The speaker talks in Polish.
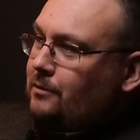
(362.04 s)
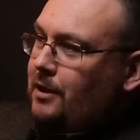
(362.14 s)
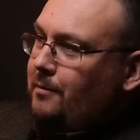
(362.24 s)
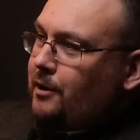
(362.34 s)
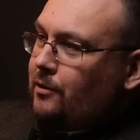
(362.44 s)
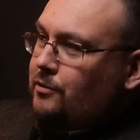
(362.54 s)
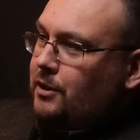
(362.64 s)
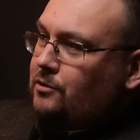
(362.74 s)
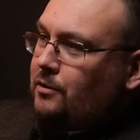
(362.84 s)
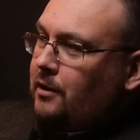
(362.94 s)
nie ma jakiegoś
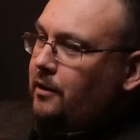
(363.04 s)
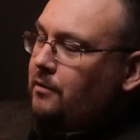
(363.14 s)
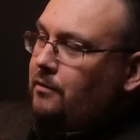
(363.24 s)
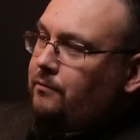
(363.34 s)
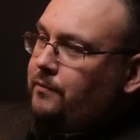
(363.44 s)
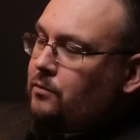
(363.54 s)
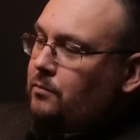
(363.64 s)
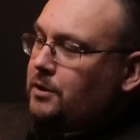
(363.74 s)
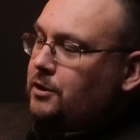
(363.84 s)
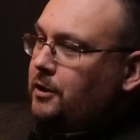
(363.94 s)
racjonalnego
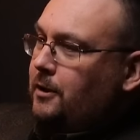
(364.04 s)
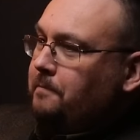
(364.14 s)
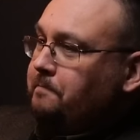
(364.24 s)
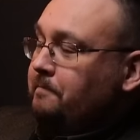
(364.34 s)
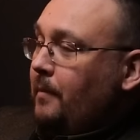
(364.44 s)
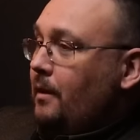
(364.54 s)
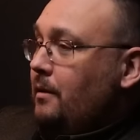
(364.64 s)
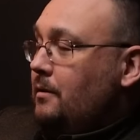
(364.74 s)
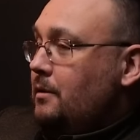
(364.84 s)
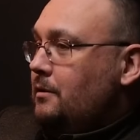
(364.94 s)
wytłumaczenia,
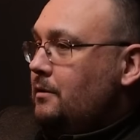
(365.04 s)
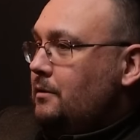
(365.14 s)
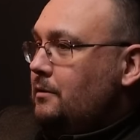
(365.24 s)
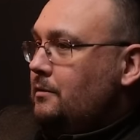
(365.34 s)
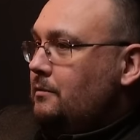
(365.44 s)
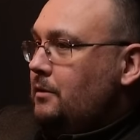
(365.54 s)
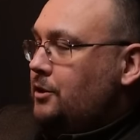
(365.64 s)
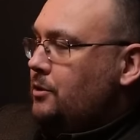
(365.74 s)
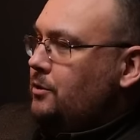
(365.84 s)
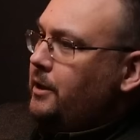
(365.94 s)
Y,
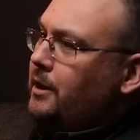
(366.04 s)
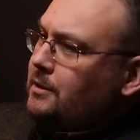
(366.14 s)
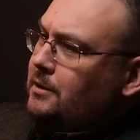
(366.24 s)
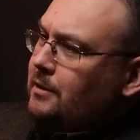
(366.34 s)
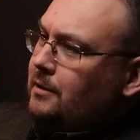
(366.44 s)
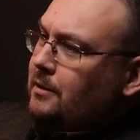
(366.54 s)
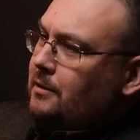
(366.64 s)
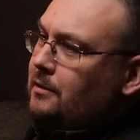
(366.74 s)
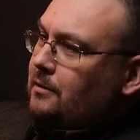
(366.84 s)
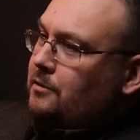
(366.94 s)
dlaczego tak jest.
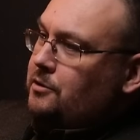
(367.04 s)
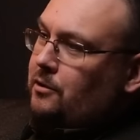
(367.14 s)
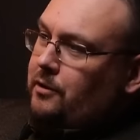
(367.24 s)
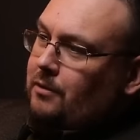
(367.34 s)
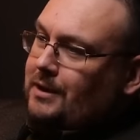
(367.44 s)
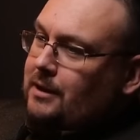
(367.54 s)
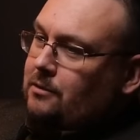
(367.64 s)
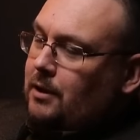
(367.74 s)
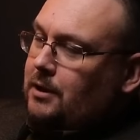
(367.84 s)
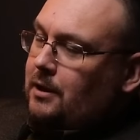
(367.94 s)
Zielony Ład
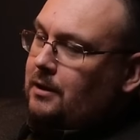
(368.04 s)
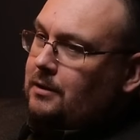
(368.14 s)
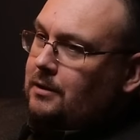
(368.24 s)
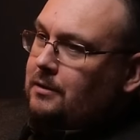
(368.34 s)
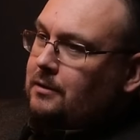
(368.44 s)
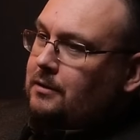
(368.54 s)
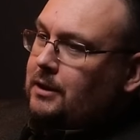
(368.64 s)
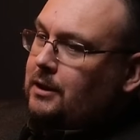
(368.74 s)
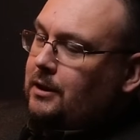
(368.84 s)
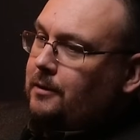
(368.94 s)
zakłada
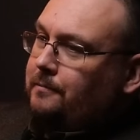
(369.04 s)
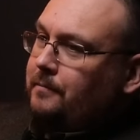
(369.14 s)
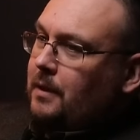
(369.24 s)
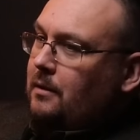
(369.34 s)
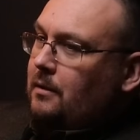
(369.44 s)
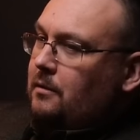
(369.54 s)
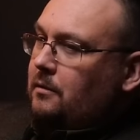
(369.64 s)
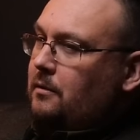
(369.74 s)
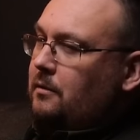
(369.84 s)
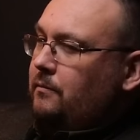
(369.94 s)
takie. Y,
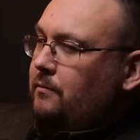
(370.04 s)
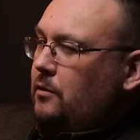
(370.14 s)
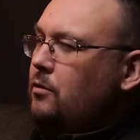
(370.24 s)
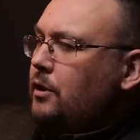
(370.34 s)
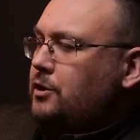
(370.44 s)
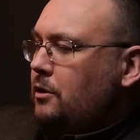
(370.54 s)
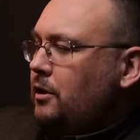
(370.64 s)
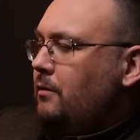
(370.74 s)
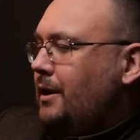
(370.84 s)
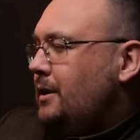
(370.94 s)
ogólnie
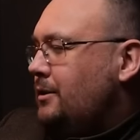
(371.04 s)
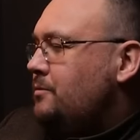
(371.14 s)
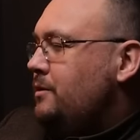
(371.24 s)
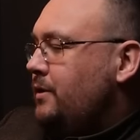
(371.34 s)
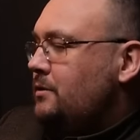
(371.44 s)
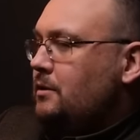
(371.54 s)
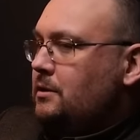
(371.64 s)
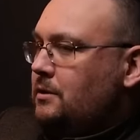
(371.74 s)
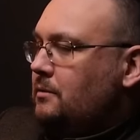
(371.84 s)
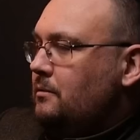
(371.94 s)
Zielony Ład, jak dobrze wiesz, to
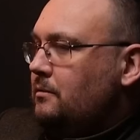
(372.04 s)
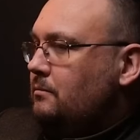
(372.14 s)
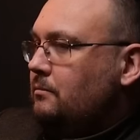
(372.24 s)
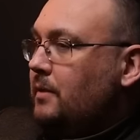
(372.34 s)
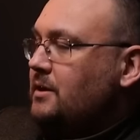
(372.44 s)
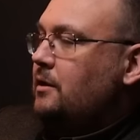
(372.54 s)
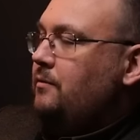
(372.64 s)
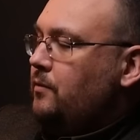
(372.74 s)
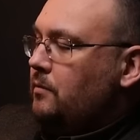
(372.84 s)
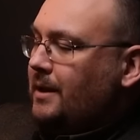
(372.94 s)
jest y, masa
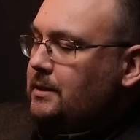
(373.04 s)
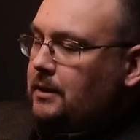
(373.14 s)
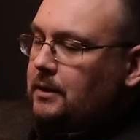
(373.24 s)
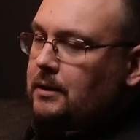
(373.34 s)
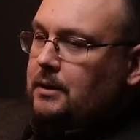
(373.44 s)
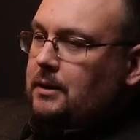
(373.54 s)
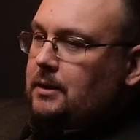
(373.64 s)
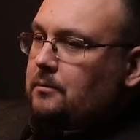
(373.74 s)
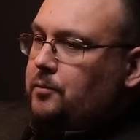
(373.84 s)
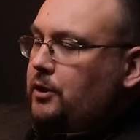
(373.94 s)
informacji,
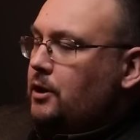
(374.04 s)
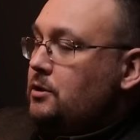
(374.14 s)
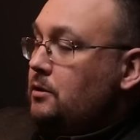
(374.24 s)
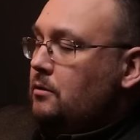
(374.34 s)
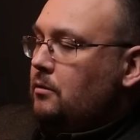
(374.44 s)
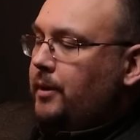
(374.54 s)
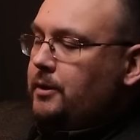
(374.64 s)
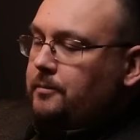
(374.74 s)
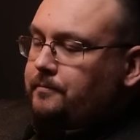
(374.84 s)
potężny dokument,